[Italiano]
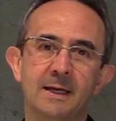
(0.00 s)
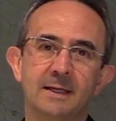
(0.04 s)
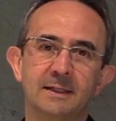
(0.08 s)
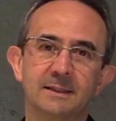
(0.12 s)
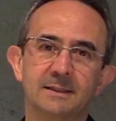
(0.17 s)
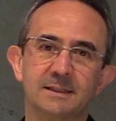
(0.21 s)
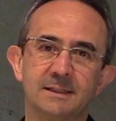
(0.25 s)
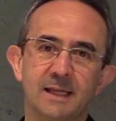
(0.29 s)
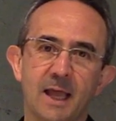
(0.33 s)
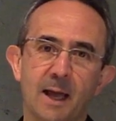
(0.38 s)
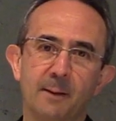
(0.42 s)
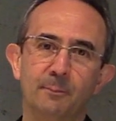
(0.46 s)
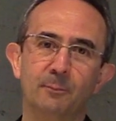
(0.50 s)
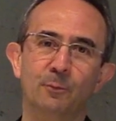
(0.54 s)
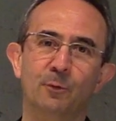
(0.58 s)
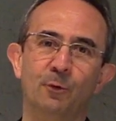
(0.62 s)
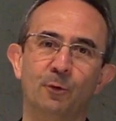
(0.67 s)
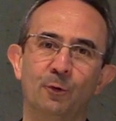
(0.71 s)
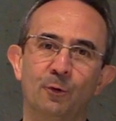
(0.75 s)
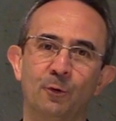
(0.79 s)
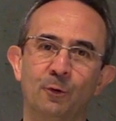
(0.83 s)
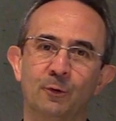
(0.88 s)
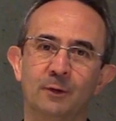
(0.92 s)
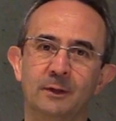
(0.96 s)

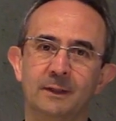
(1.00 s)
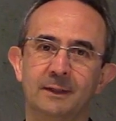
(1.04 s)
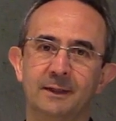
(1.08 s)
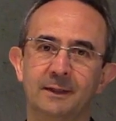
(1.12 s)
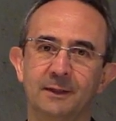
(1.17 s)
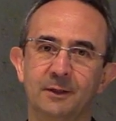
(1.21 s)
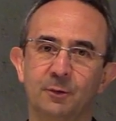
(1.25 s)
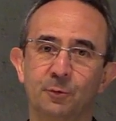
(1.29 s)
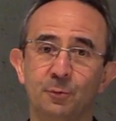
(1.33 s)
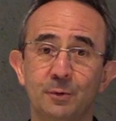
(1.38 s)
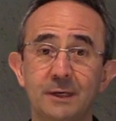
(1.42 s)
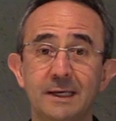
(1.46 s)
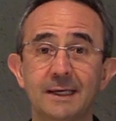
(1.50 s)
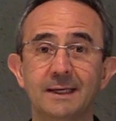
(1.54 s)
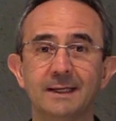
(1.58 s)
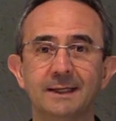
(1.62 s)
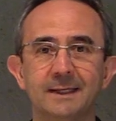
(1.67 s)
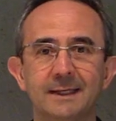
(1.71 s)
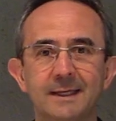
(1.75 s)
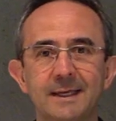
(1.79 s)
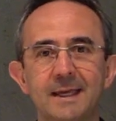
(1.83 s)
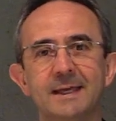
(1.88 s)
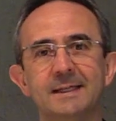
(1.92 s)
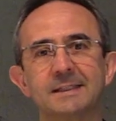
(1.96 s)
Siamo eh, qui
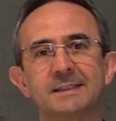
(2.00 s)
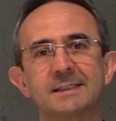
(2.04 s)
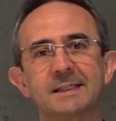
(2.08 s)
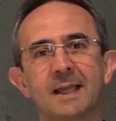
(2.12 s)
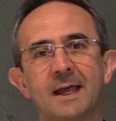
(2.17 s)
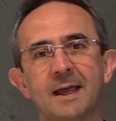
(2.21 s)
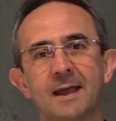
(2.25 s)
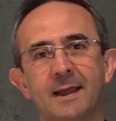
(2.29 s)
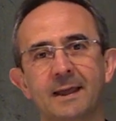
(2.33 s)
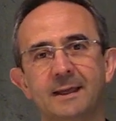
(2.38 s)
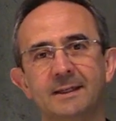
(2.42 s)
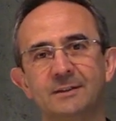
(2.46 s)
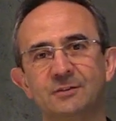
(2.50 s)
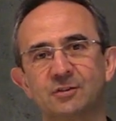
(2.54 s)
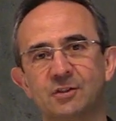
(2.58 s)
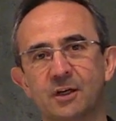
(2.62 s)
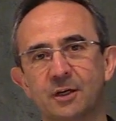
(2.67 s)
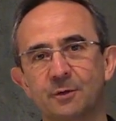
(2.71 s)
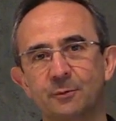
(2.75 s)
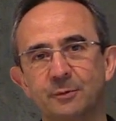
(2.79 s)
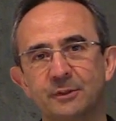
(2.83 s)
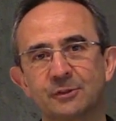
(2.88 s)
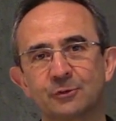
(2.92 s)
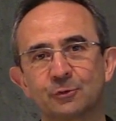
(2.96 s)
in chiesa e
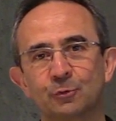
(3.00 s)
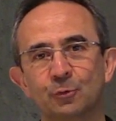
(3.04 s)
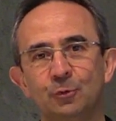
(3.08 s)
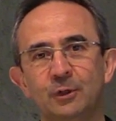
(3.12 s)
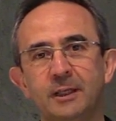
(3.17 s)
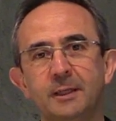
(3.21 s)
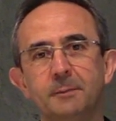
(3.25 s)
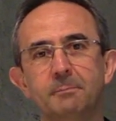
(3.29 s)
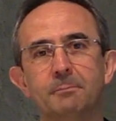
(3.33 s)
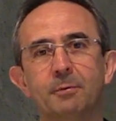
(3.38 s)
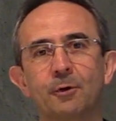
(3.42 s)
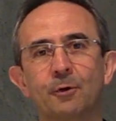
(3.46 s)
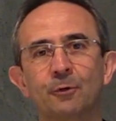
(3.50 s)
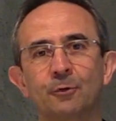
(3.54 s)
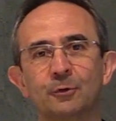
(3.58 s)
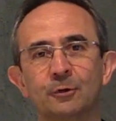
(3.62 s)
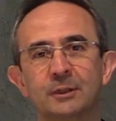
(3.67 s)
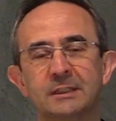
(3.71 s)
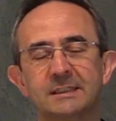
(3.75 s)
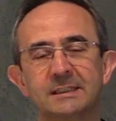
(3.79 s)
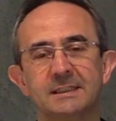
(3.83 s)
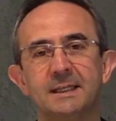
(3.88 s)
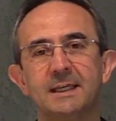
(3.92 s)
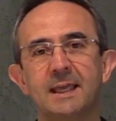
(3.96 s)
c'è questo libro
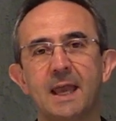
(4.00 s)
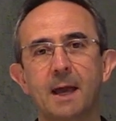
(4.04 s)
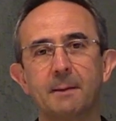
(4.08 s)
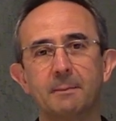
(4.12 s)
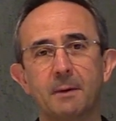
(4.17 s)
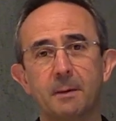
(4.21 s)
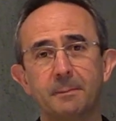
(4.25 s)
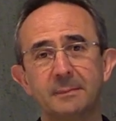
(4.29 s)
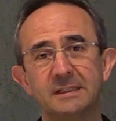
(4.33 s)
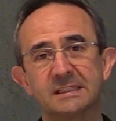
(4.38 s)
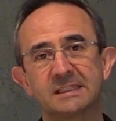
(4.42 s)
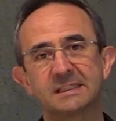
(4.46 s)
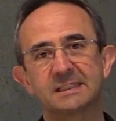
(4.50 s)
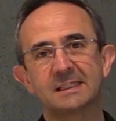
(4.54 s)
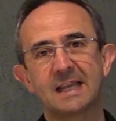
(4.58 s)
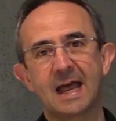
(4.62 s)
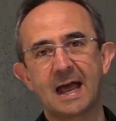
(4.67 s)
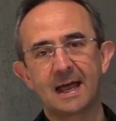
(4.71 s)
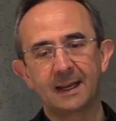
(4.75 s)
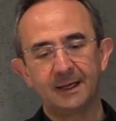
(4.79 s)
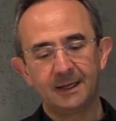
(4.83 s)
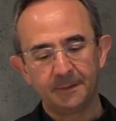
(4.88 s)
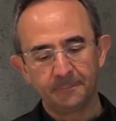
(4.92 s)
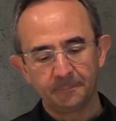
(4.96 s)
che si chiama
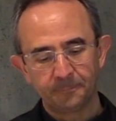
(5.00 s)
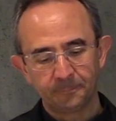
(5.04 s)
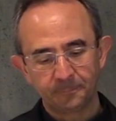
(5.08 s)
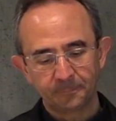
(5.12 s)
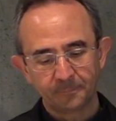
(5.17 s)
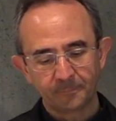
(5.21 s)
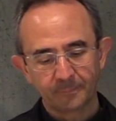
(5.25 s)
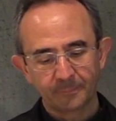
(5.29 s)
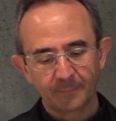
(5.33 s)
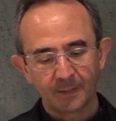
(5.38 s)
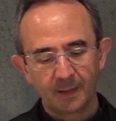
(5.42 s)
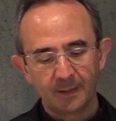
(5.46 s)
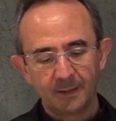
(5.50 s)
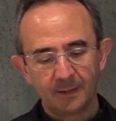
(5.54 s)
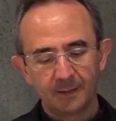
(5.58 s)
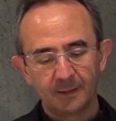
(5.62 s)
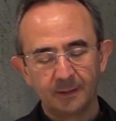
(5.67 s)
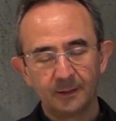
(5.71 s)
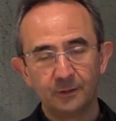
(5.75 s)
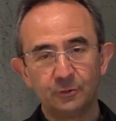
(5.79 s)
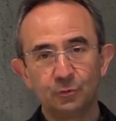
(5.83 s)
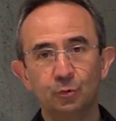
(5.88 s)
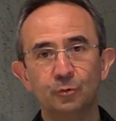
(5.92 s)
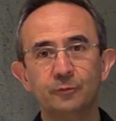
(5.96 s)
Messale
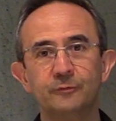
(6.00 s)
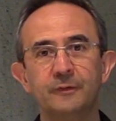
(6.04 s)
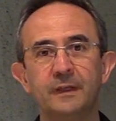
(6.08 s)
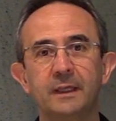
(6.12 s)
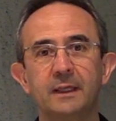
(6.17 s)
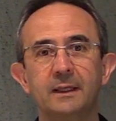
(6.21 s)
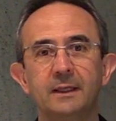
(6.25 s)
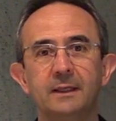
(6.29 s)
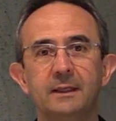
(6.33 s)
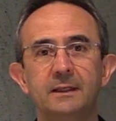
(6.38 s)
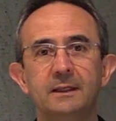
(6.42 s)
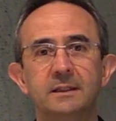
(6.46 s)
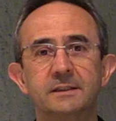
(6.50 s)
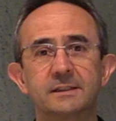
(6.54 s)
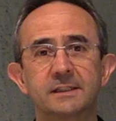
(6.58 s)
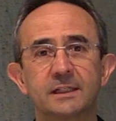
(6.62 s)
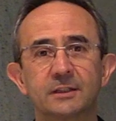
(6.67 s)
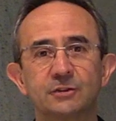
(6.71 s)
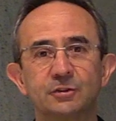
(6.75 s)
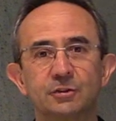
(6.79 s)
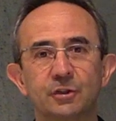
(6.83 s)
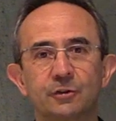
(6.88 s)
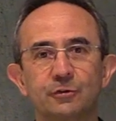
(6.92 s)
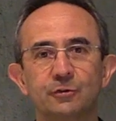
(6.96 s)
eh, dove il
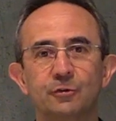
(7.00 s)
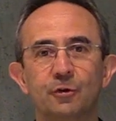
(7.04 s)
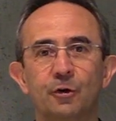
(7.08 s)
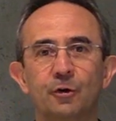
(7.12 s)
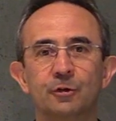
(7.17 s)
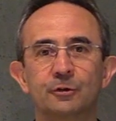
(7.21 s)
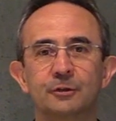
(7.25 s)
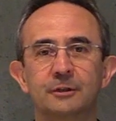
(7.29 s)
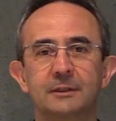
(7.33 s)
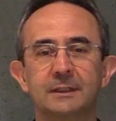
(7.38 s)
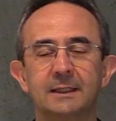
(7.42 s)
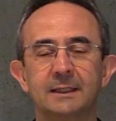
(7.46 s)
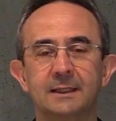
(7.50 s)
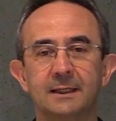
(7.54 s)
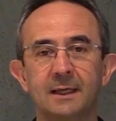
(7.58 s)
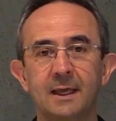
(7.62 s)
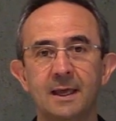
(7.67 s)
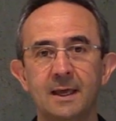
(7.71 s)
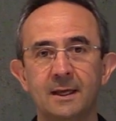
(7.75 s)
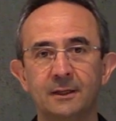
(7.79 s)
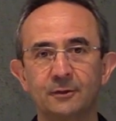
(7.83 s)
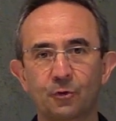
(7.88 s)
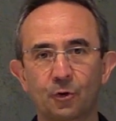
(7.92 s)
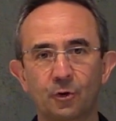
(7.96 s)

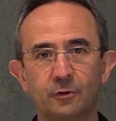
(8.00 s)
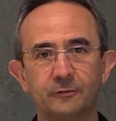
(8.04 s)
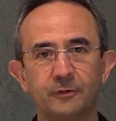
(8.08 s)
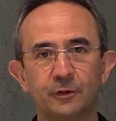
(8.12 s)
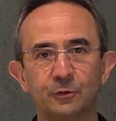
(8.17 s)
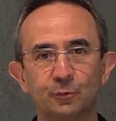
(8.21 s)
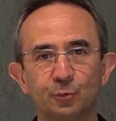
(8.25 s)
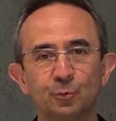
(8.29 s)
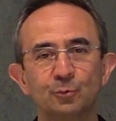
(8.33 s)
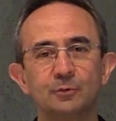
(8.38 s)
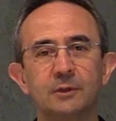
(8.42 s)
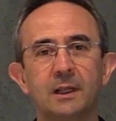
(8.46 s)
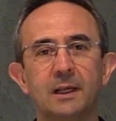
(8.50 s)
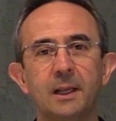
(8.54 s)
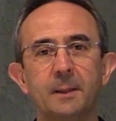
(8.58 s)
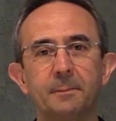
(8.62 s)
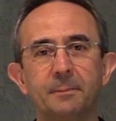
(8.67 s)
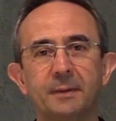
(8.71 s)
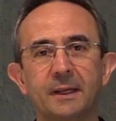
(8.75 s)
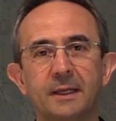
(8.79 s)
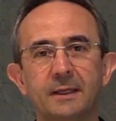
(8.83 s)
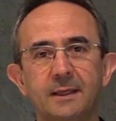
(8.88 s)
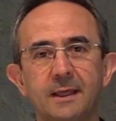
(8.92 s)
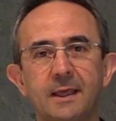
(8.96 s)
sacerdote trova tutte le
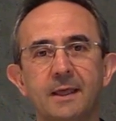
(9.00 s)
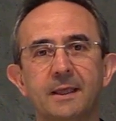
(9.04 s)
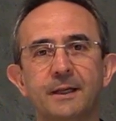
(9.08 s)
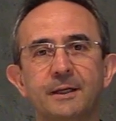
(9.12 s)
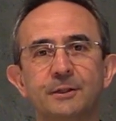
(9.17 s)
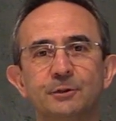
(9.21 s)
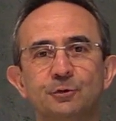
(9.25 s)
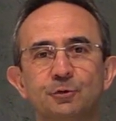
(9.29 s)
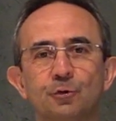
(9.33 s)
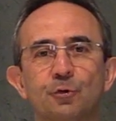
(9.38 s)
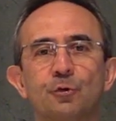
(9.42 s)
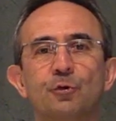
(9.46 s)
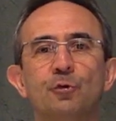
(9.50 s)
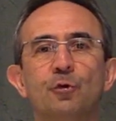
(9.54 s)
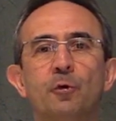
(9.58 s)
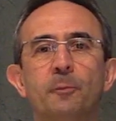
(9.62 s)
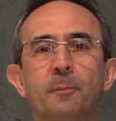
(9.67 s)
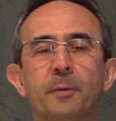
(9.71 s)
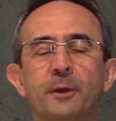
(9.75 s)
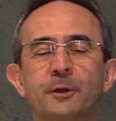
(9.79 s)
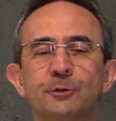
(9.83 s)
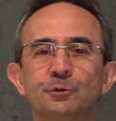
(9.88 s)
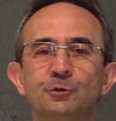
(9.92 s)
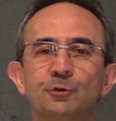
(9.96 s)
preghiere giorno
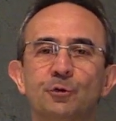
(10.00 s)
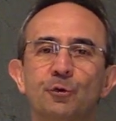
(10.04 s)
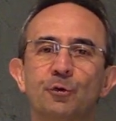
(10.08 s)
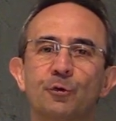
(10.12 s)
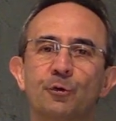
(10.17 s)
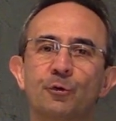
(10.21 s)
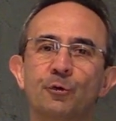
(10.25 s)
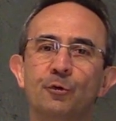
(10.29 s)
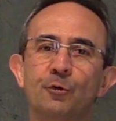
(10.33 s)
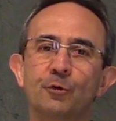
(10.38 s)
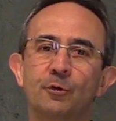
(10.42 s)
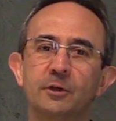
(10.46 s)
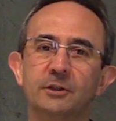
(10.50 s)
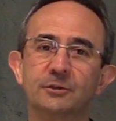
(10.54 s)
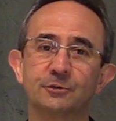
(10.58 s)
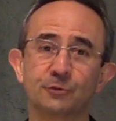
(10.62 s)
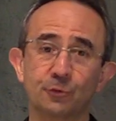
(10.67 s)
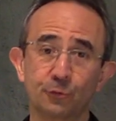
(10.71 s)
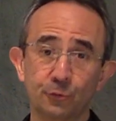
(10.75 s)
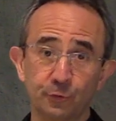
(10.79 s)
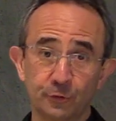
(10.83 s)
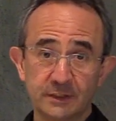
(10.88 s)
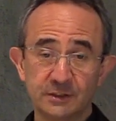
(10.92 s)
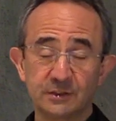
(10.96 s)
per giorno che
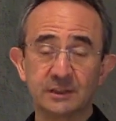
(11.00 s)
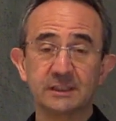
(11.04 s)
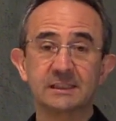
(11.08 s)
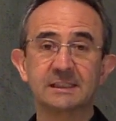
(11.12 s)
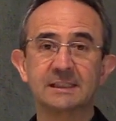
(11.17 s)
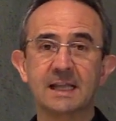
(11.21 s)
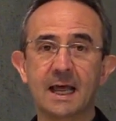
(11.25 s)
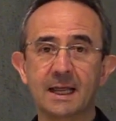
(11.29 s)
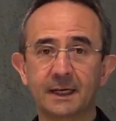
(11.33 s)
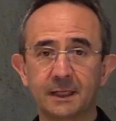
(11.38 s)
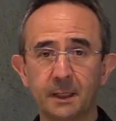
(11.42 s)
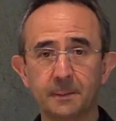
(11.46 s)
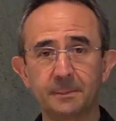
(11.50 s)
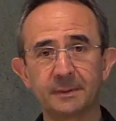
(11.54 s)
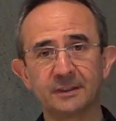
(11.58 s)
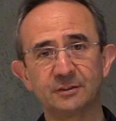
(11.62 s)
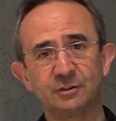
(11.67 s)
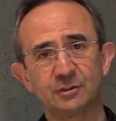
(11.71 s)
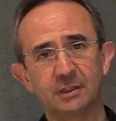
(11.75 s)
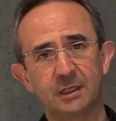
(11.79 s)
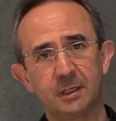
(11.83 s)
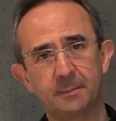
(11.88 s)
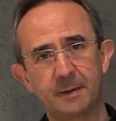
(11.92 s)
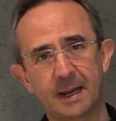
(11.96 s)
sono necessarie per
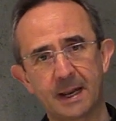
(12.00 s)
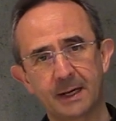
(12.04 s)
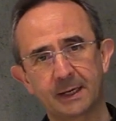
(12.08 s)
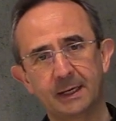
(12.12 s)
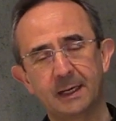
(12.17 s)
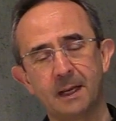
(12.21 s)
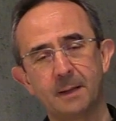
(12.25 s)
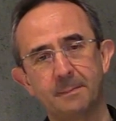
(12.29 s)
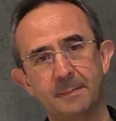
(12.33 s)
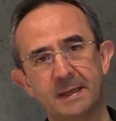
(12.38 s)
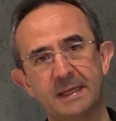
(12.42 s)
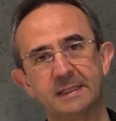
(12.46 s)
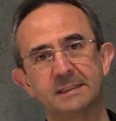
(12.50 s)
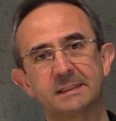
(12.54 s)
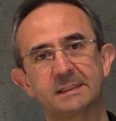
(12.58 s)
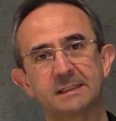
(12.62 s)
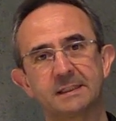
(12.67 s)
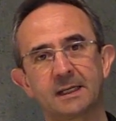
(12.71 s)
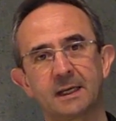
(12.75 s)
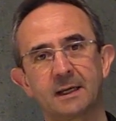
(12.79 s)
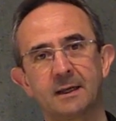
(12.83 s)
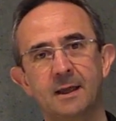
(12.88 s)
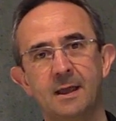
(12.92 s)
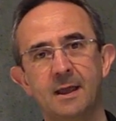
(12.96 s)
celebrare la
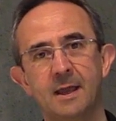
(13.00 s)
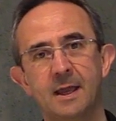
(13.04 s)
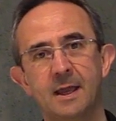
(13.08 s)
messa